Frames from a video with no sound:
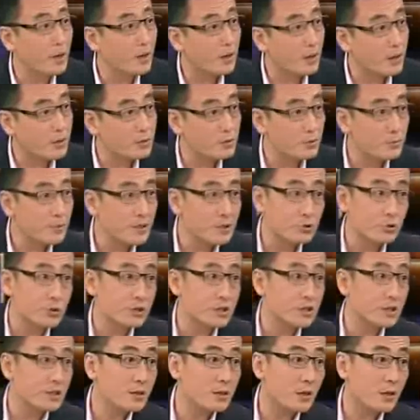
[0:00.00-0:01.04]
儿啊，就没娶
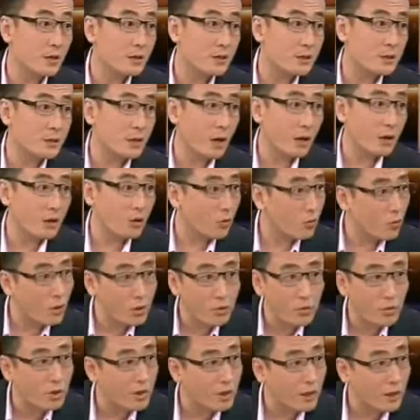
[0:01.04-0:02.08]
亲呐，打老光
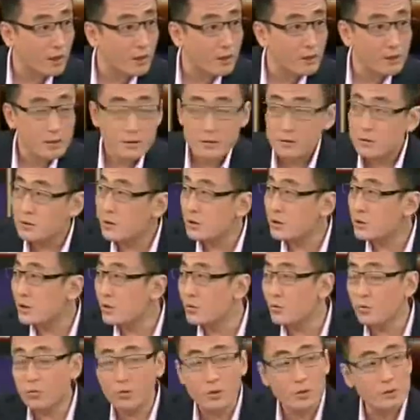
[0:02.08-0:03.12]
棍儿，这个
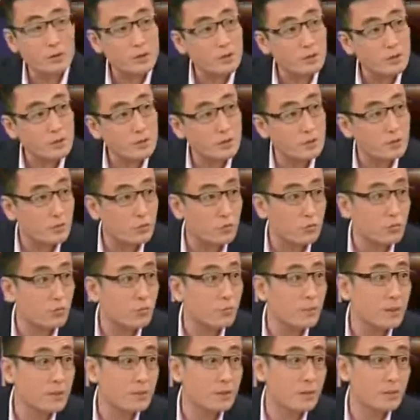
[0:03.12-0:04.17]
生活这个苦
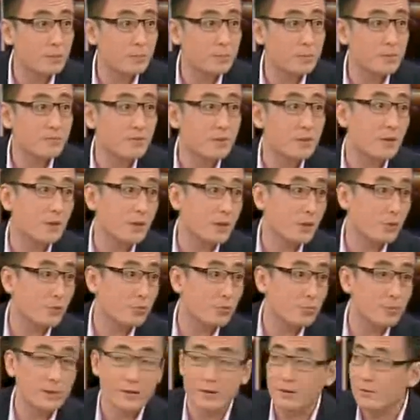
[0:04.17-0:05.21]
闷的，比文道还
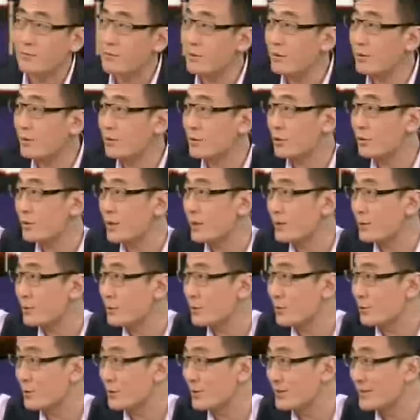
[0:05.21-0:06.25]
苦闷呢。文道抽烟都
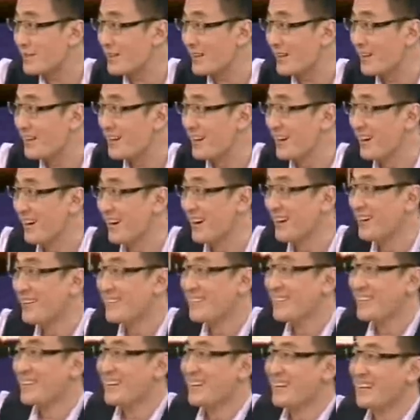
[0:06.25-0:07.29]
抽成这样，我
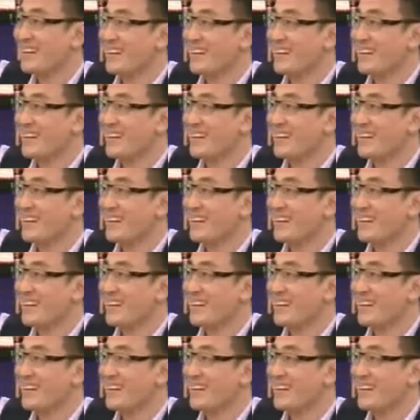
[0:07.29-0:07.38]
不苦